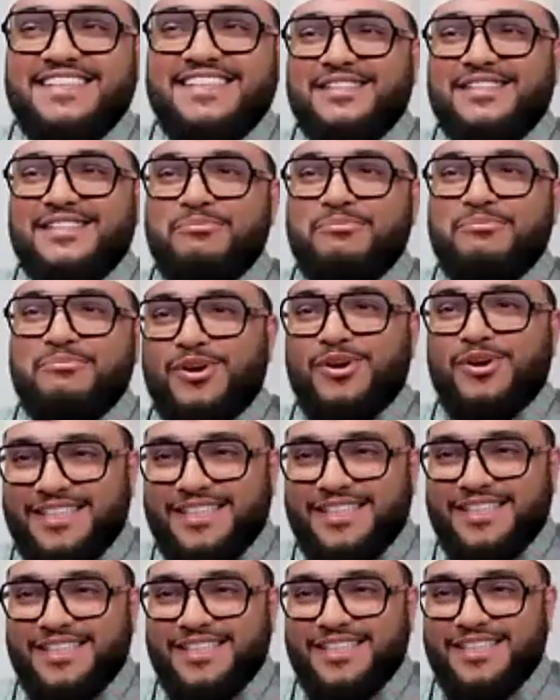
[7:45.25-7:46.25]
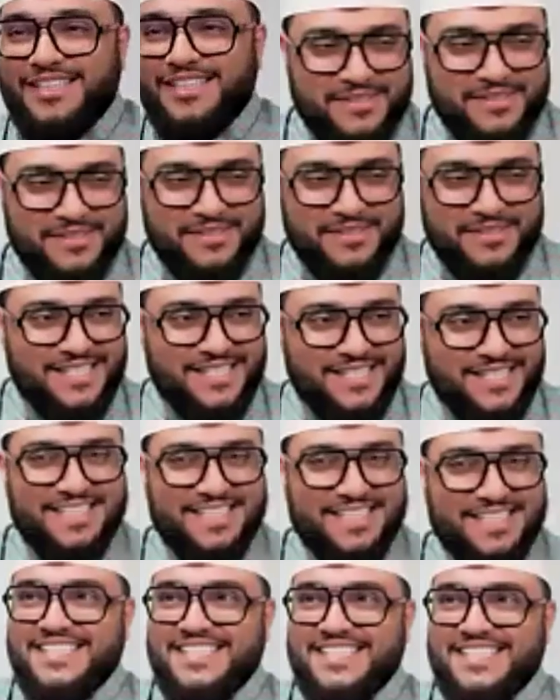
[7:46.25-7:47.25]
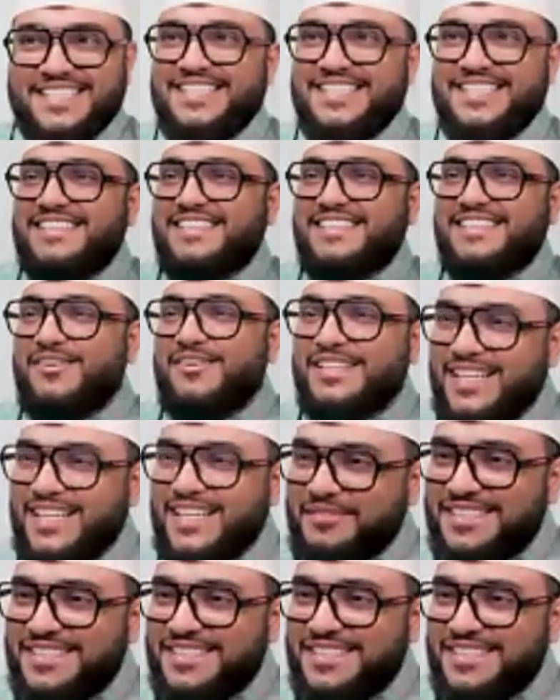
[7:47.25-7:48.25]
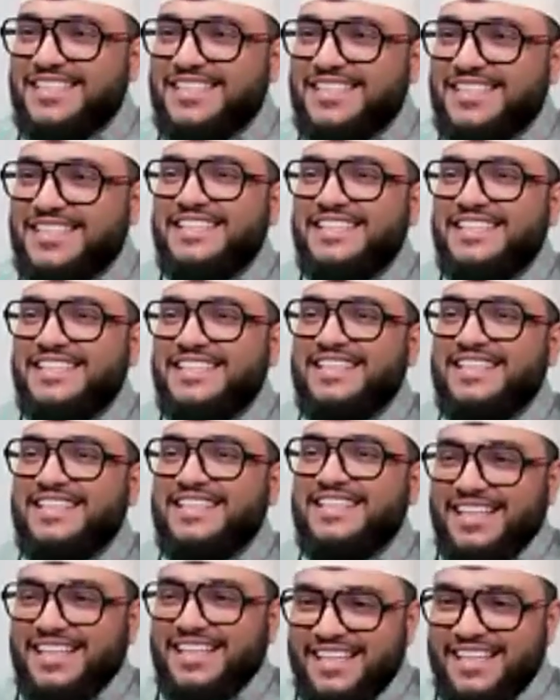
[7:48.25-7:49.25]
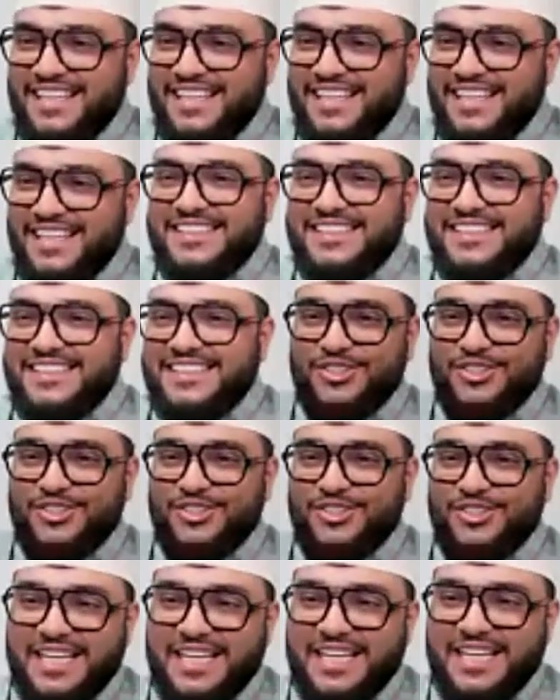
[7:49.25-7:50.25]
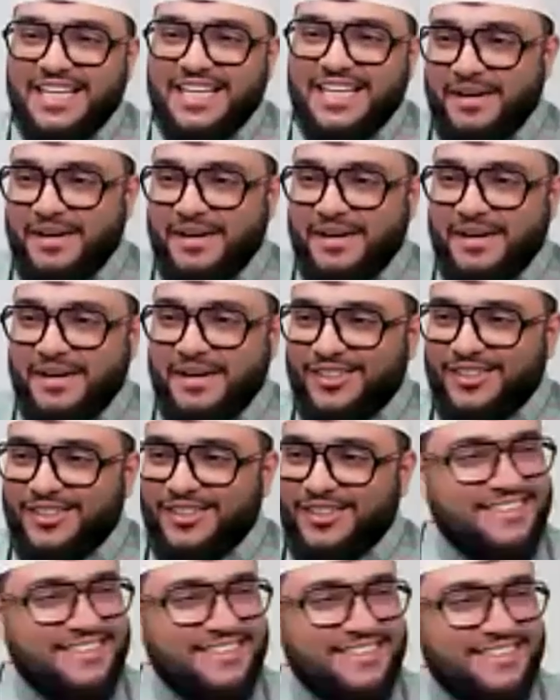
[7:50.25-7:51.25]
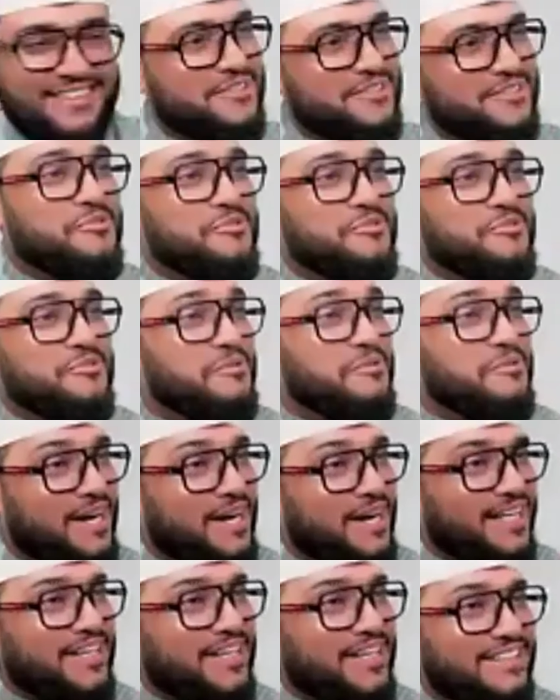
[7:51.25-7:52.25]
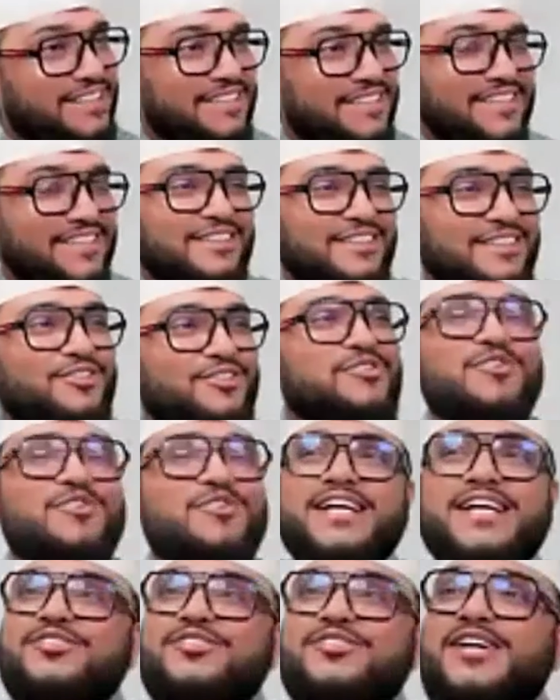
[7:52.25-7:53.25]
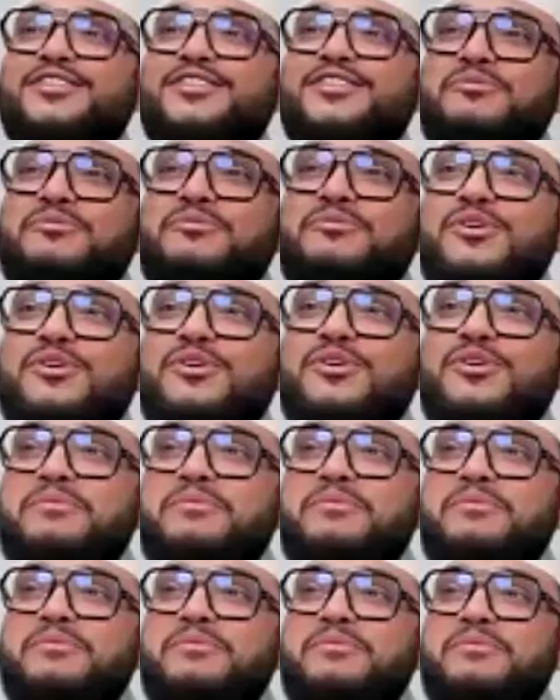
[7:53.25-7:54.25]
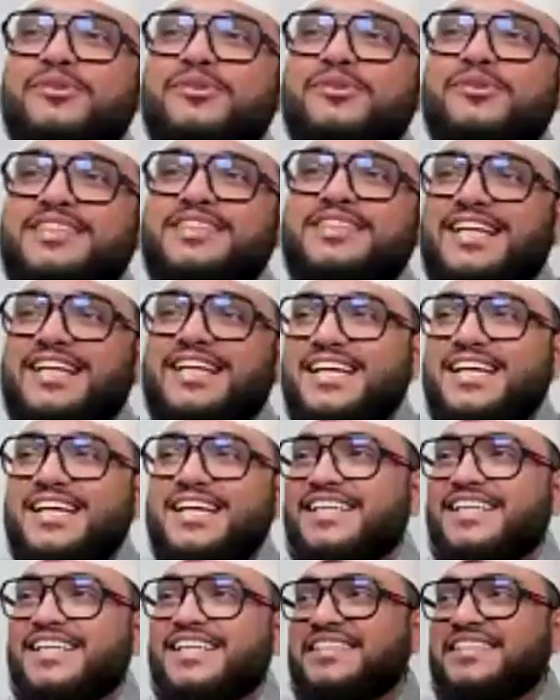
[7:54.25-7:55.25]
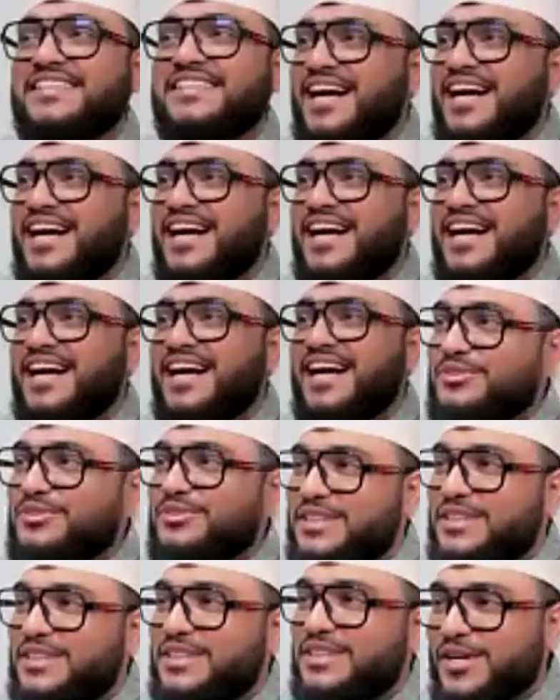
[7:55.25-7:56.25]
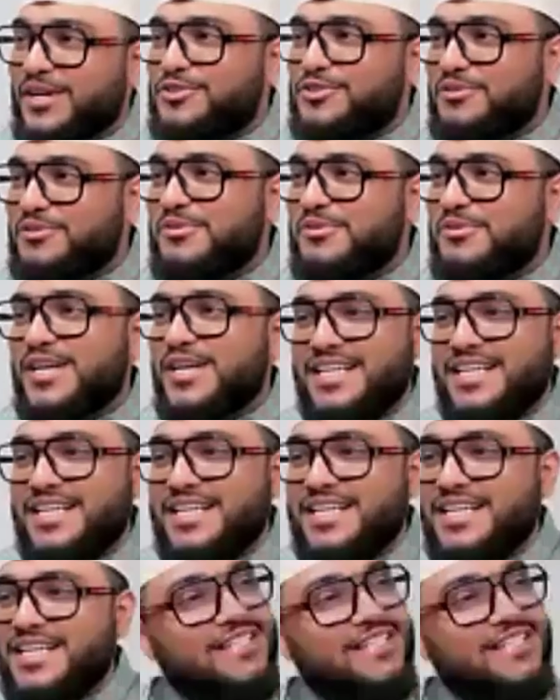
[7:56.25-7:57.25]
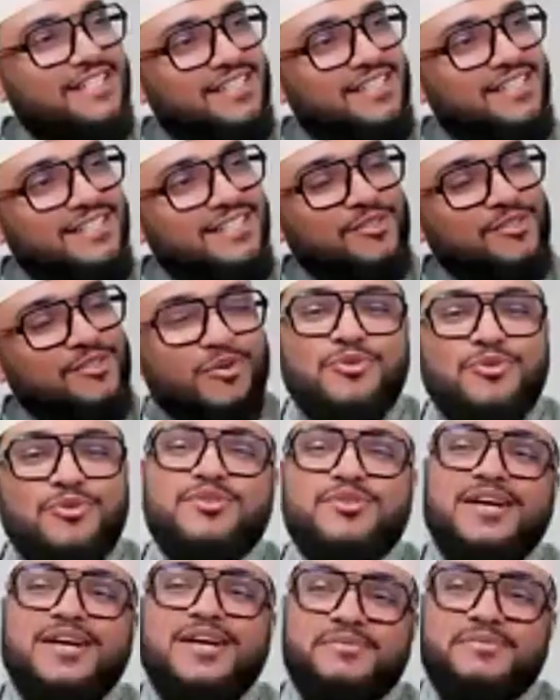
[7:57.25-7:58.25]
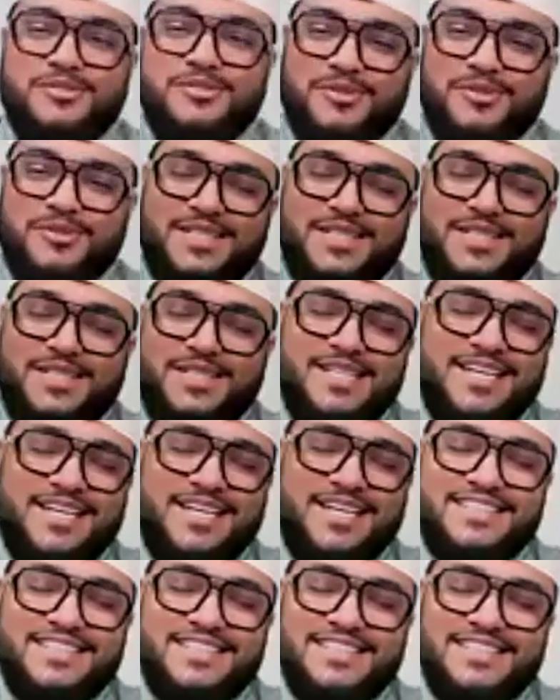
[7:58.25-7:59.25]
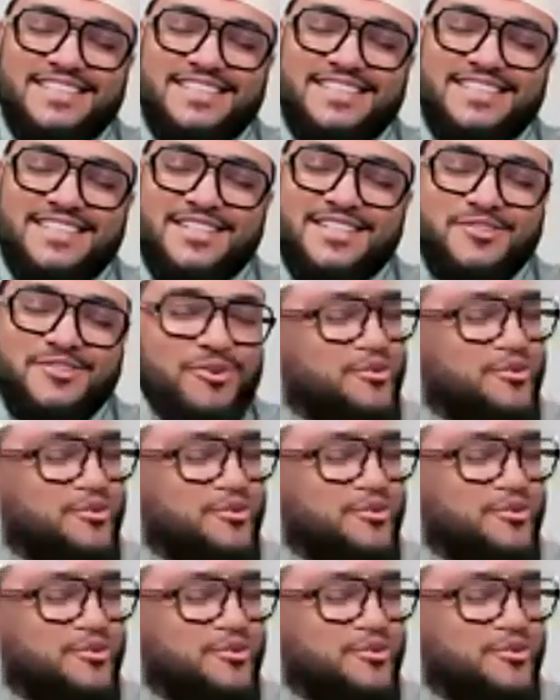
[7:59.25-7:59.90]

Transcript: মরার টাইম আসতেছে যাওয়ার টাইম আসতেছে হ্যাঁ যখন দাড়ি পাক ধরে চুল পাকে তখন একটু একটু মনে পড়তে থাকে হাই রে আমার তো যাওয়ার সময় আসতেছে কখন না আমি চলে যাই কখন